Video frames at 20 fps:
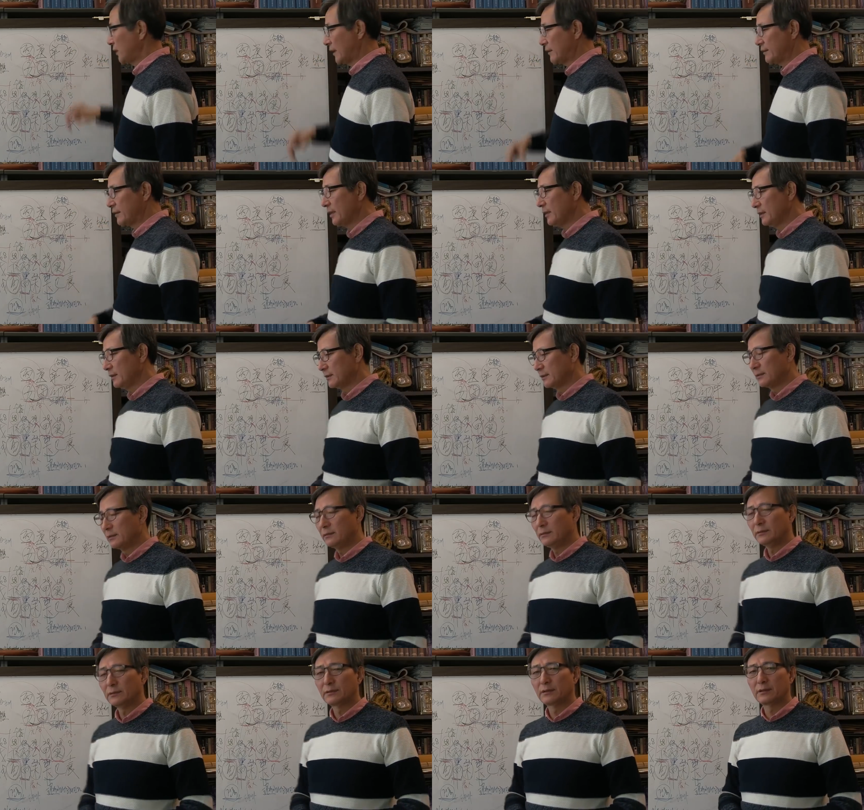
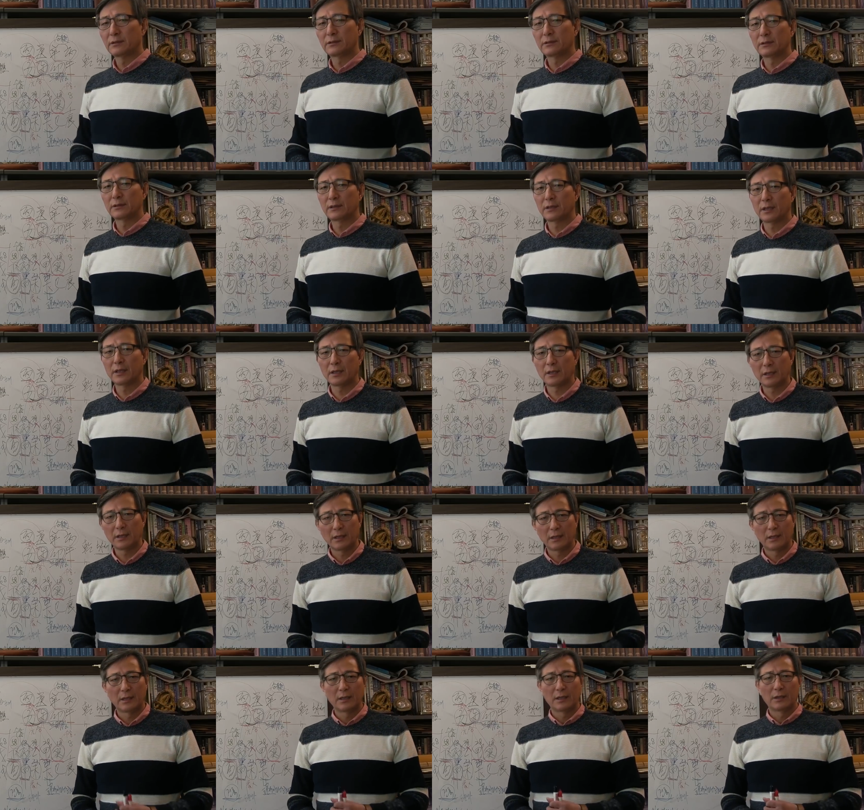자체는 저는 절대
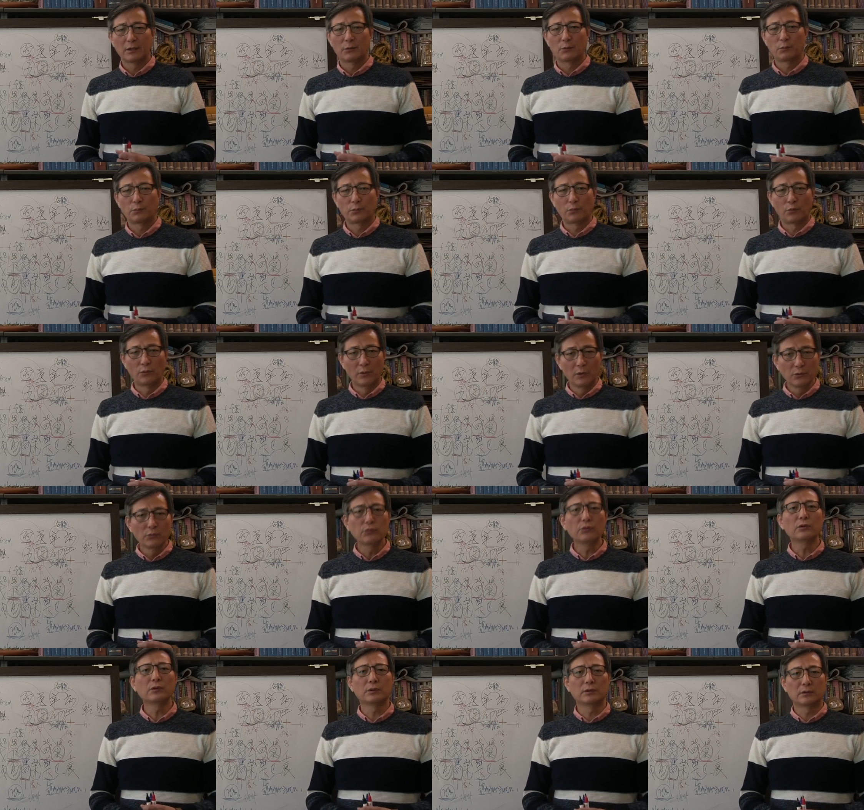
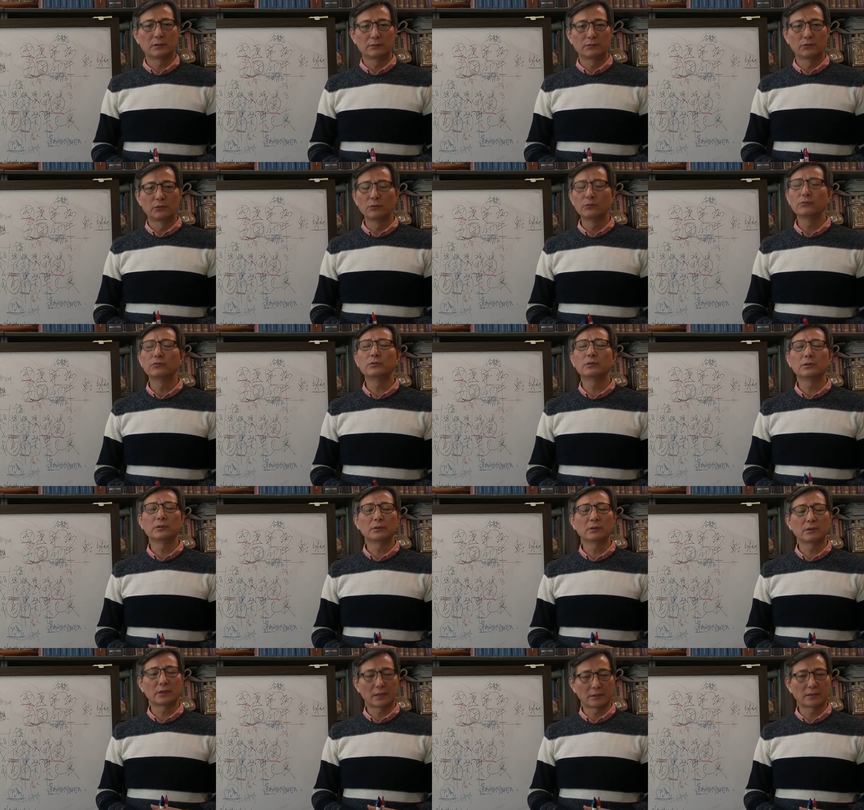원국은
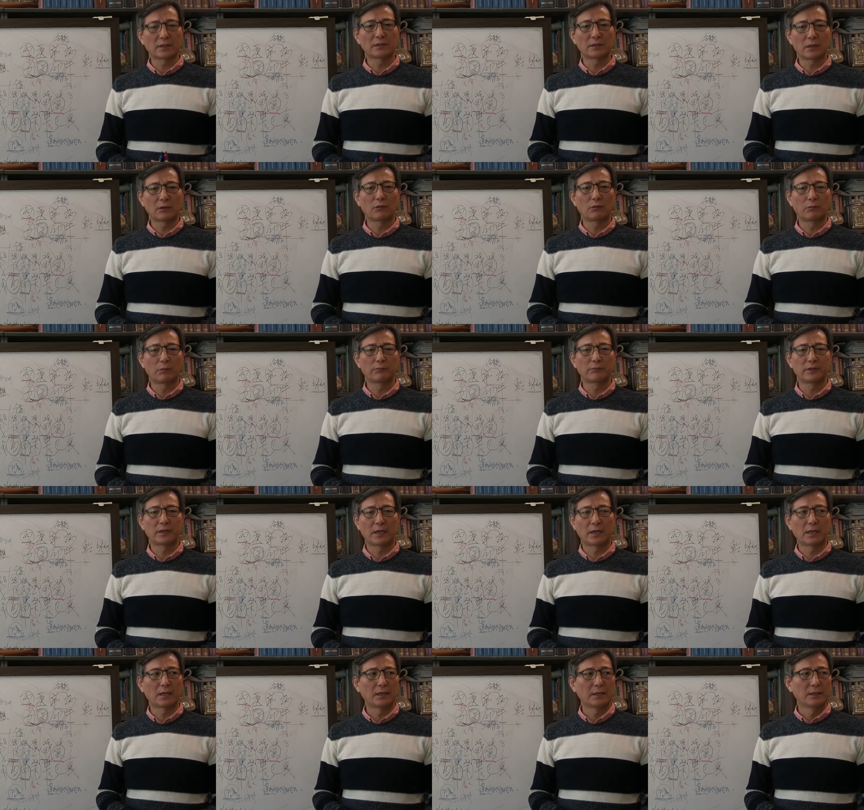원국은 괜찮다고
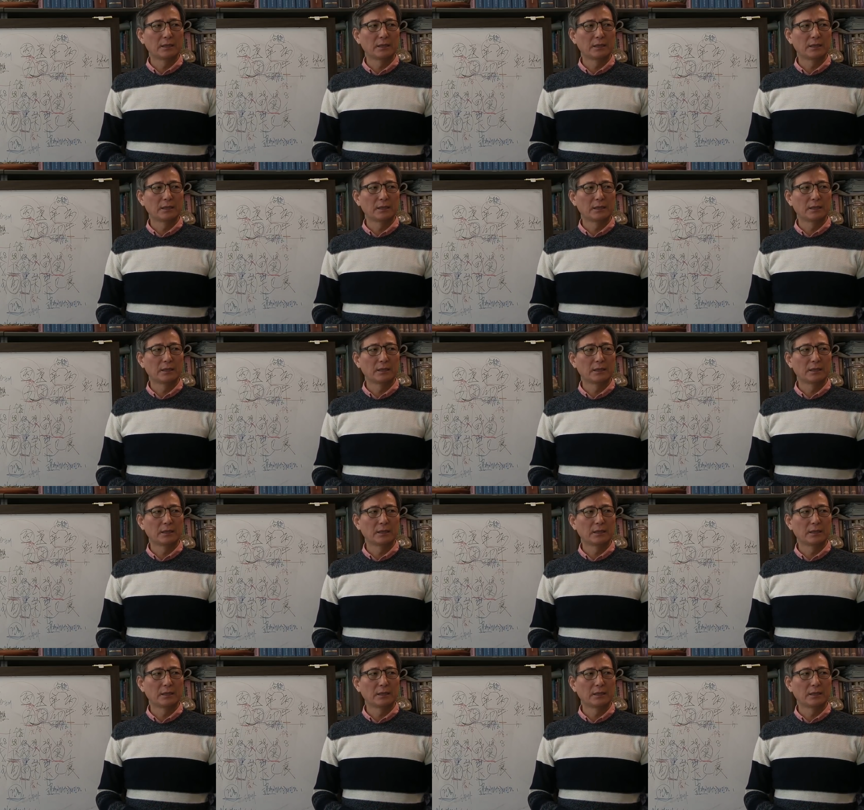봅니다.